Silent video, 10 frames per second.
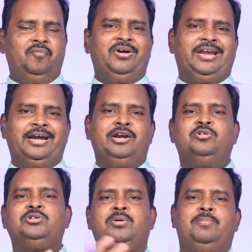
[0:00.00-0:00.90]
వీటన్ని
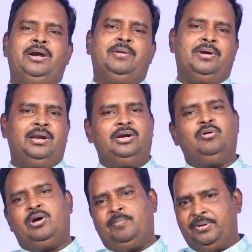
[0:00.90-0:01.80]
నుంచి మీరు
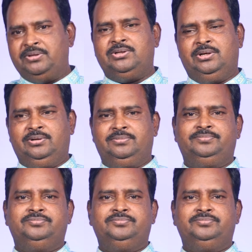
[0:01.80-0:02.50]
బయటపడాలంటే ఒక పని చేయండి